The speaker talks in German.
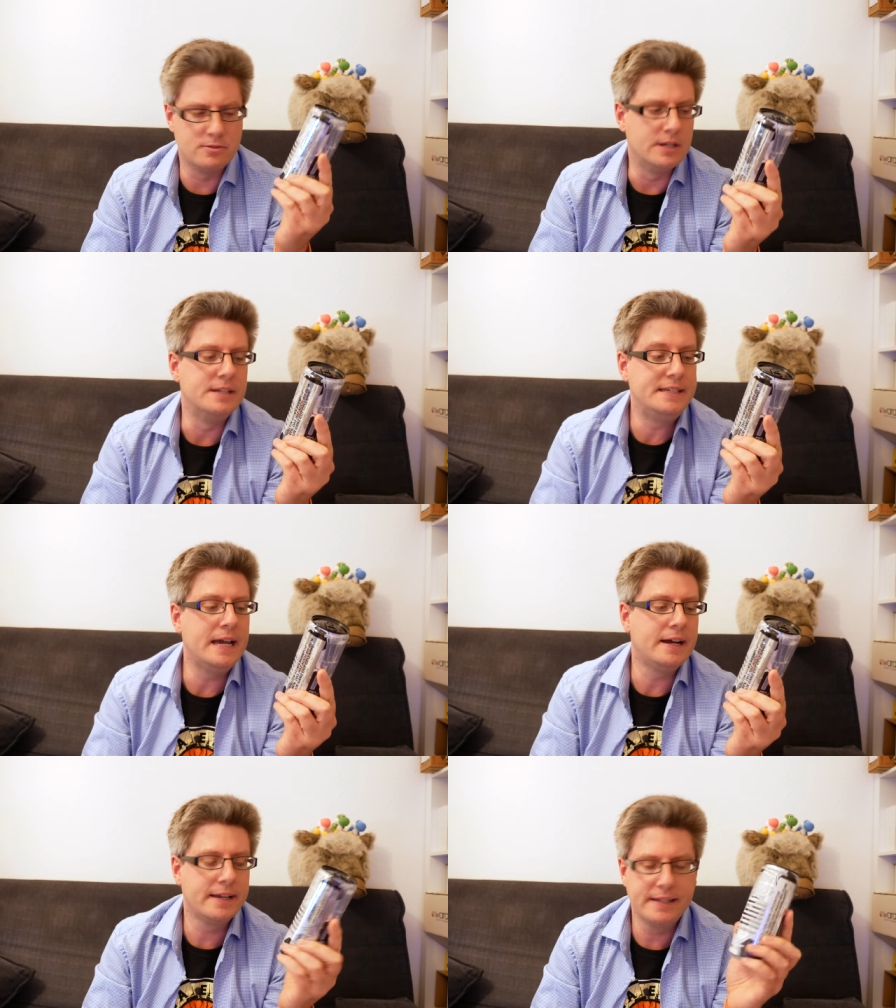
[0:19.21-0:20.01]
oder die
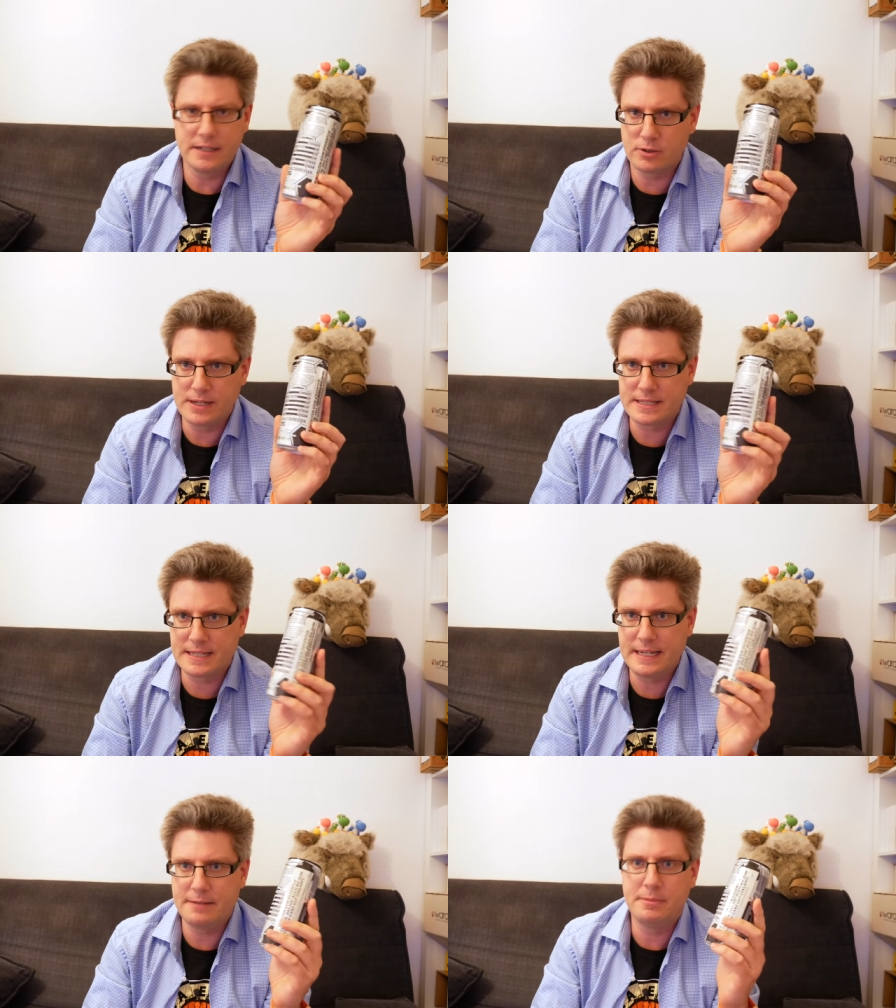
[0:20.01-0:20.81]
Arena Drinks
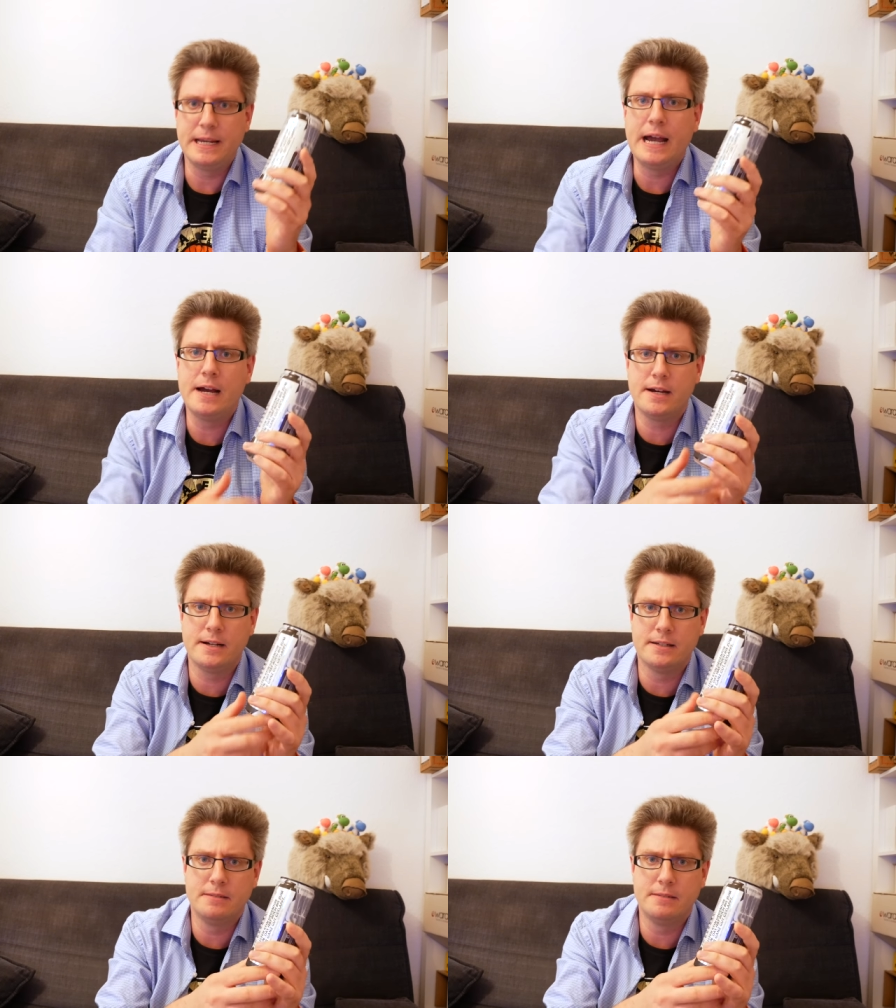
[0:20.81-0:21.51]
GmbH.